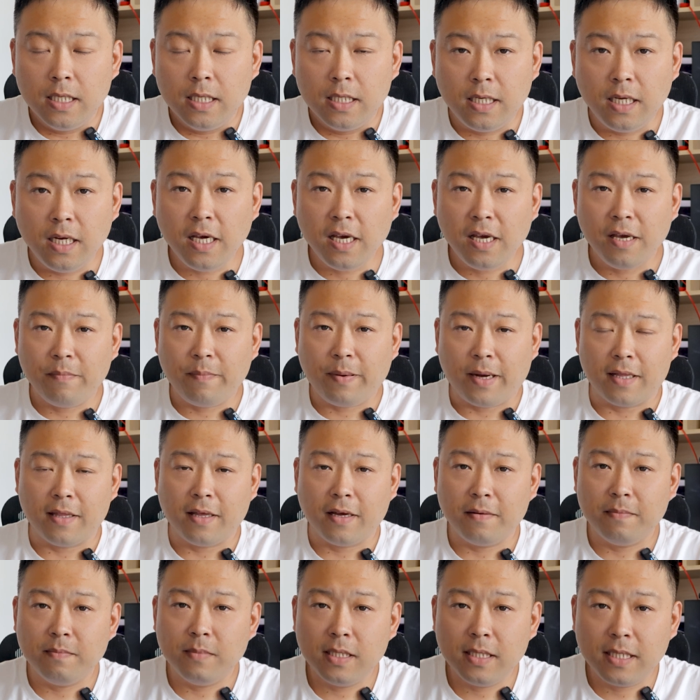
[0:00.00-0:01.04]
吉利
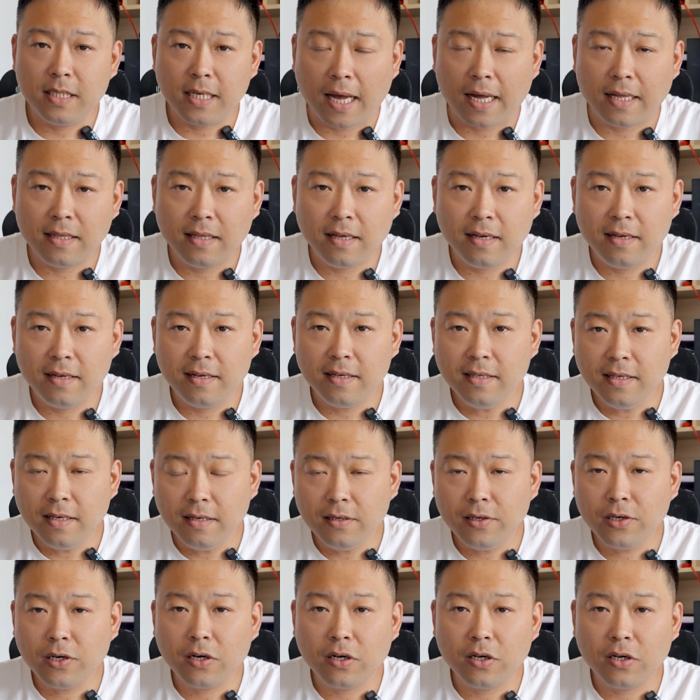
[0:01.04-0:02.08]
把他们家的
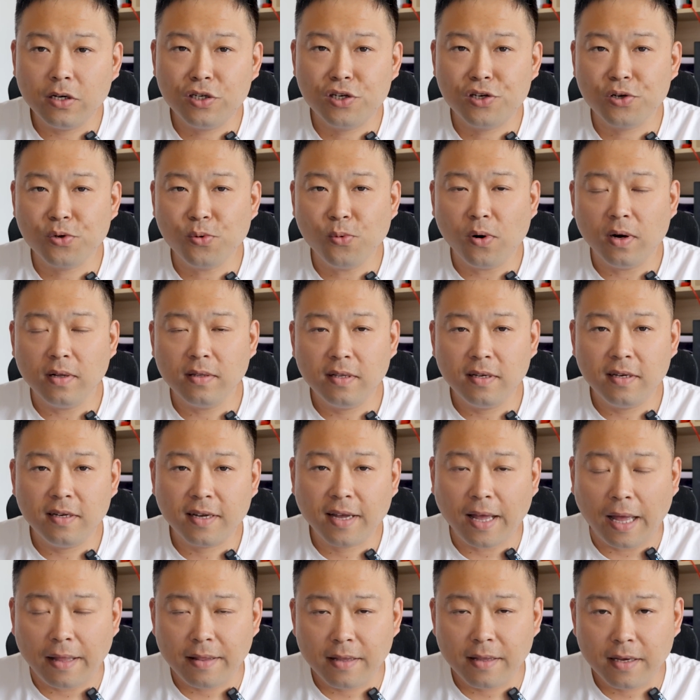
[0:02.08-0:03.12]
银河之光
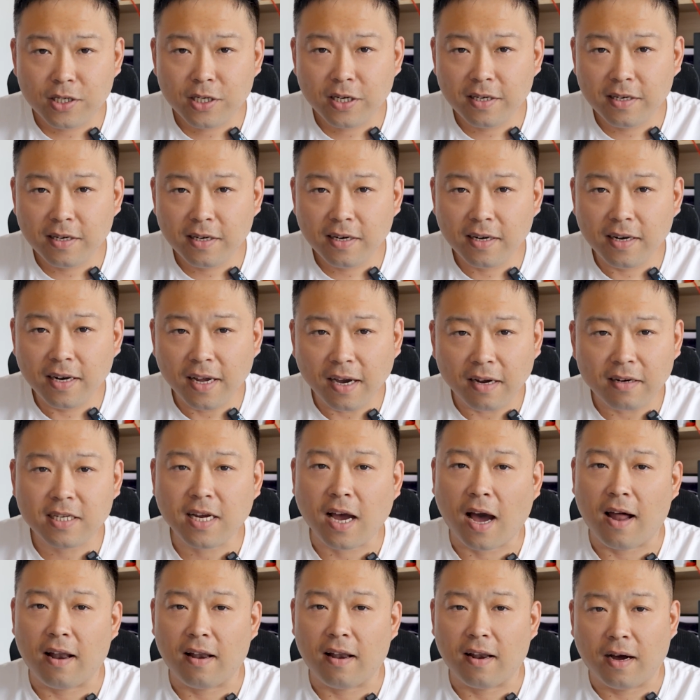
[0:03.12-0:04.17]
的概念车
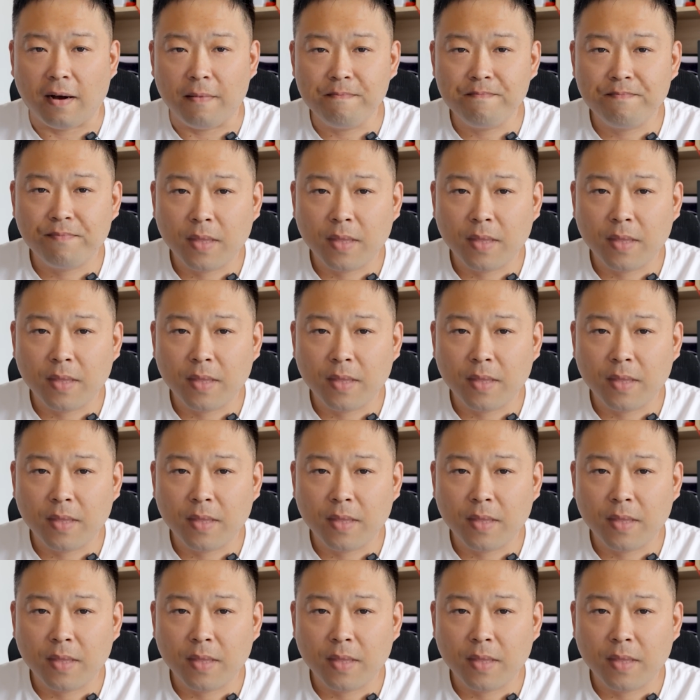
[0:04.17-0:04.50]
量产了。